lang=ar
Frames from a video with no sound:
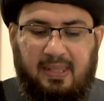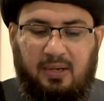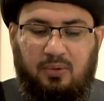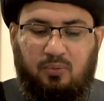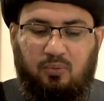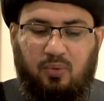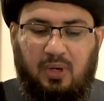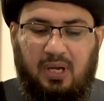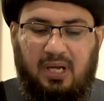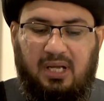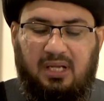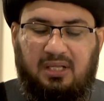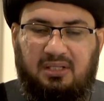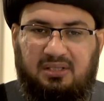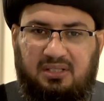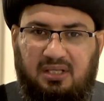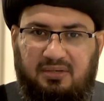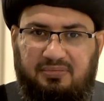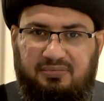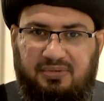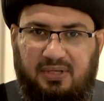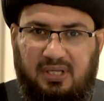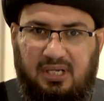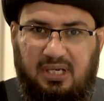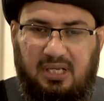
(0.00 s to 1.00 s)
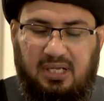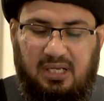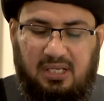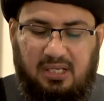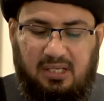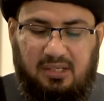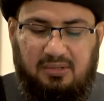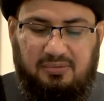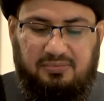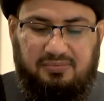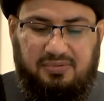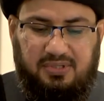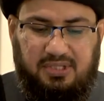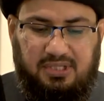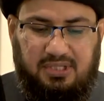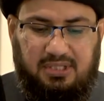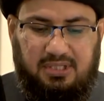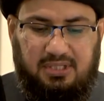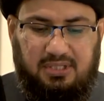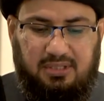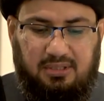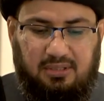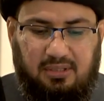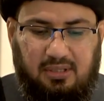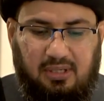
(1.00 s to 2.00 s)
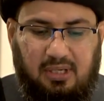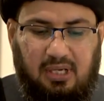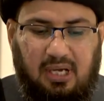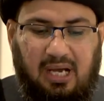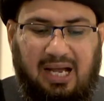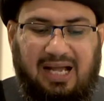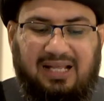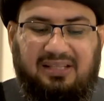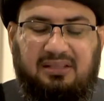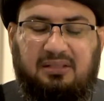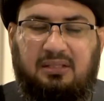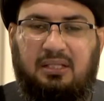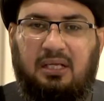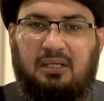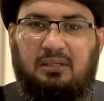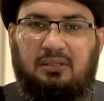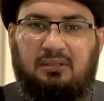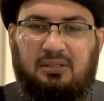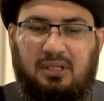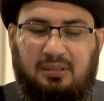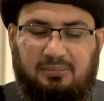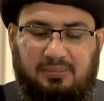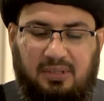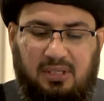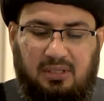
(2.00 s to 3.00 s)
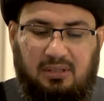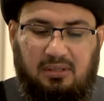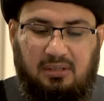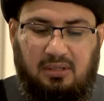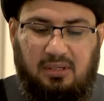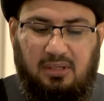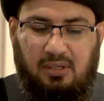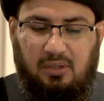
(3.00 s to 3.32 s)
وتفل فيه حتى اندمل